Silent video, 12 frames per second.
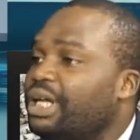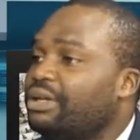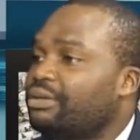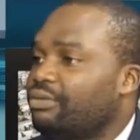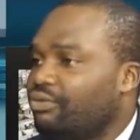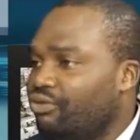
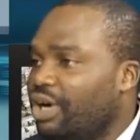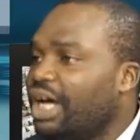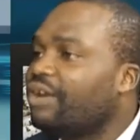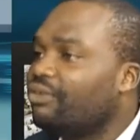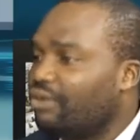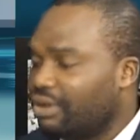Indéfiniment et
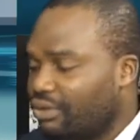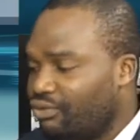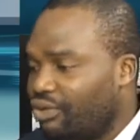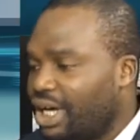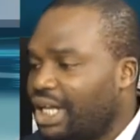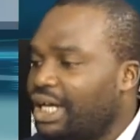attendre.
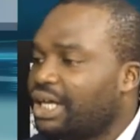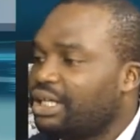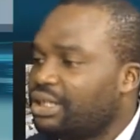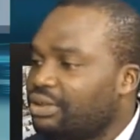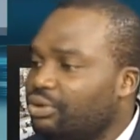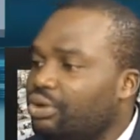Euh, voilà.